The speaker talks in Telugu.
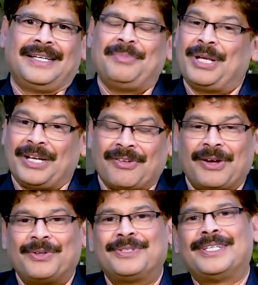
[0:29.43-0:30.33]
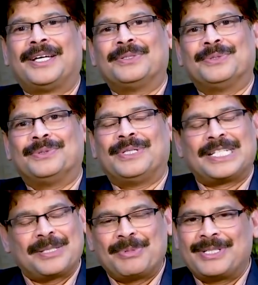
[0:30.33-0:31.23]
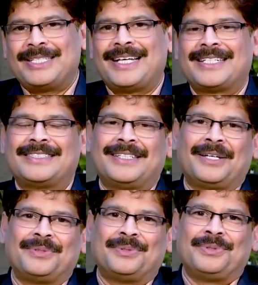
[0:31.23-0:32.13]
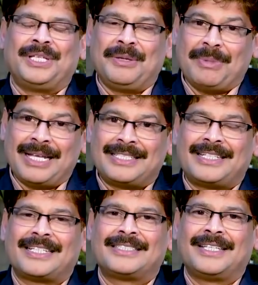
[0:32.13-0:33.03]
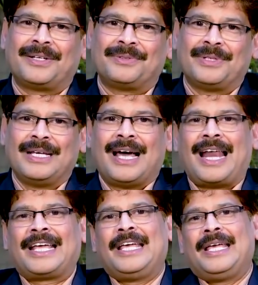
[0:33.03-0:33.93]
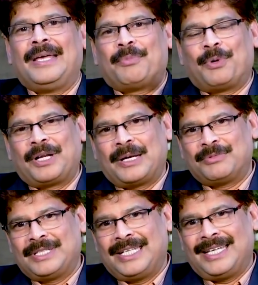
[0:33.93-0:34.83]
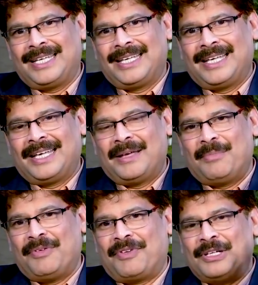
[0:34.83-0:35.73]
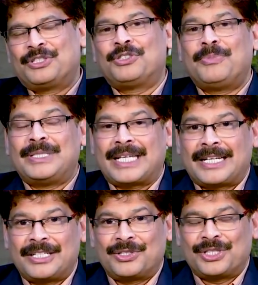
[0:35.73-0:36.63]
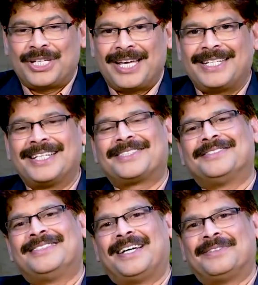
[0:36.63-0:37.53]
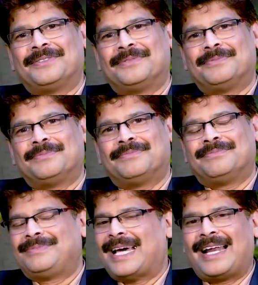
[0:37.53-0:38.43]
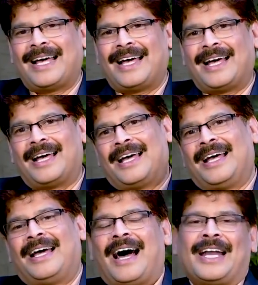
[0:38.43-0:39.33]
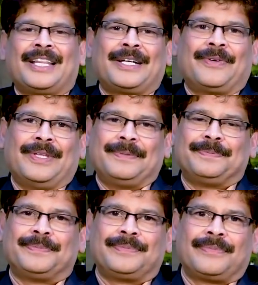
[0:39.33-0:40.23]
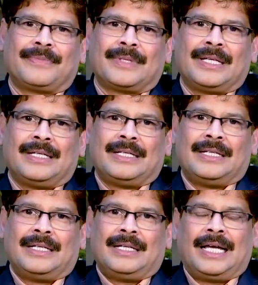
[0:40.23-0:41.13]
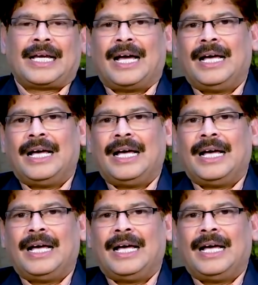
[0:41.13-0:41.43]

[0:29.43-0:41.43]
మీరు ఇన్వాల్వ్ అవుతున్నారు ఎస్ఎంఎస్లు చేస్తున్నారు ఈమెయిల్స్ చేస్తున్నారు అలాగే ఈ ప్రోగ్రామ్స్ని మీ ఫ్రెండ్స్తో మీ సర్కిల్స్తో షేర్ చేసుకుంటున్నారు చాలా ఆనందంగా ఉంది ఇక